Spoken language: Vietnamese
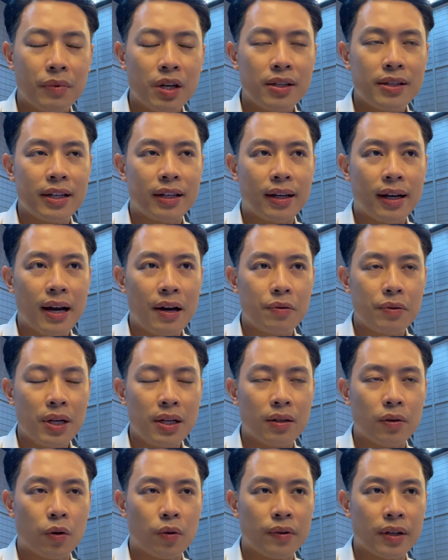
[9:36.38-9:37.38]
Mức nhiệt cao
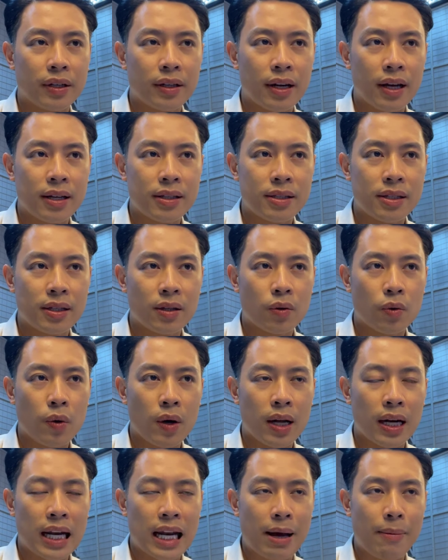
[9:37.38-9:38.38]
nhất ở khu vực này chỉ
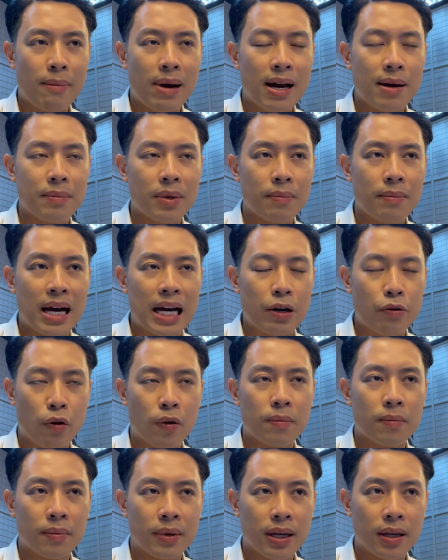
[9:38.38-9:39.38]
khoảng là 33
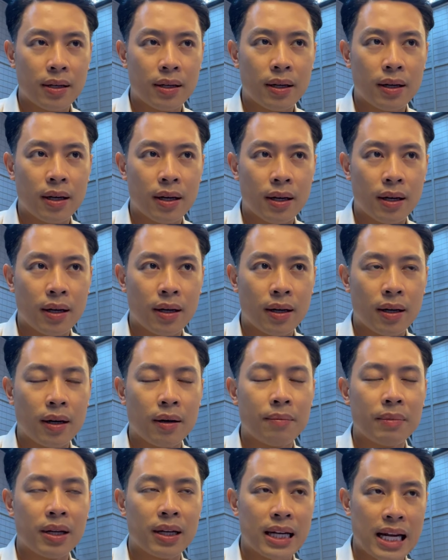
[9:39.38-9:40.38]
độ miền ờ,
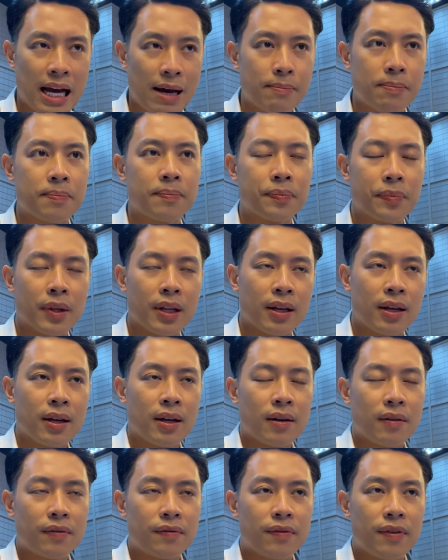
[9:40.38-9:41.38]
ở miền Nam
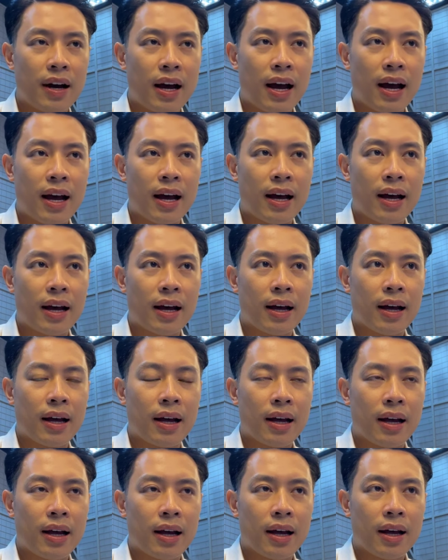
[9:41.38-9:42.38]
và
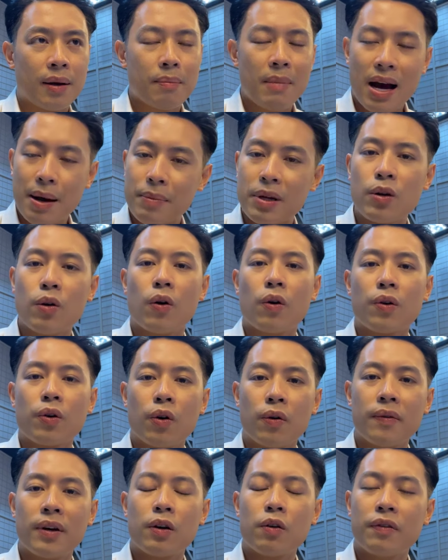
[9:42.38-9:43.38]
30 độ
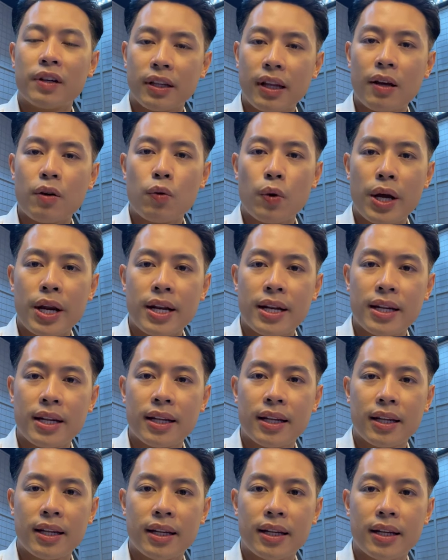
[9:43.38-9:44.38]
đối với khu vực Tây Nguyên.
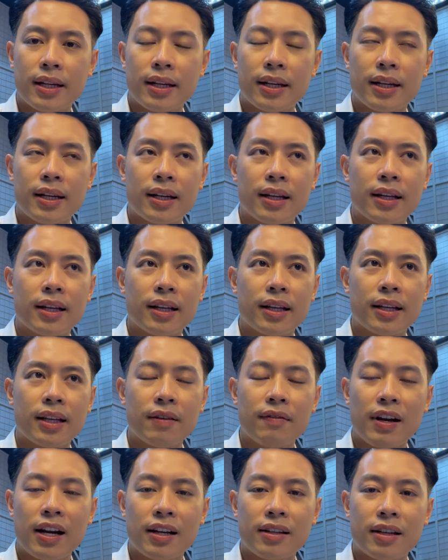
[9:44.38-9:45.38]

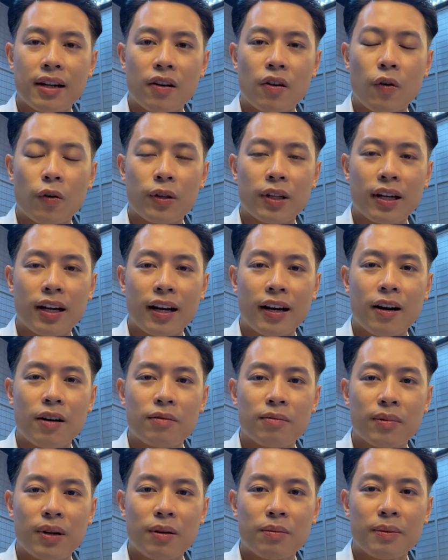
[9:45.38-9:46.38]
Như vậy là nhiệt độ thì lại
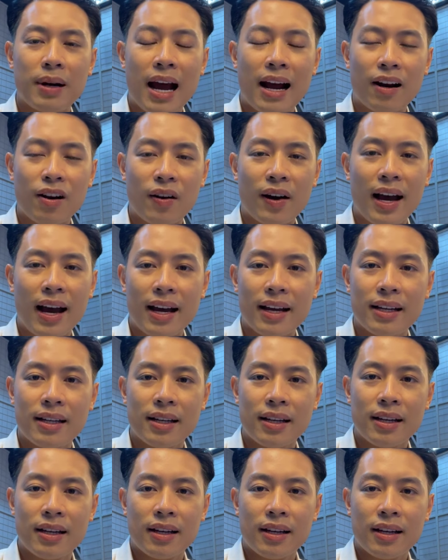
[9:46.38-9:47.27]
không không đáng lo ngại.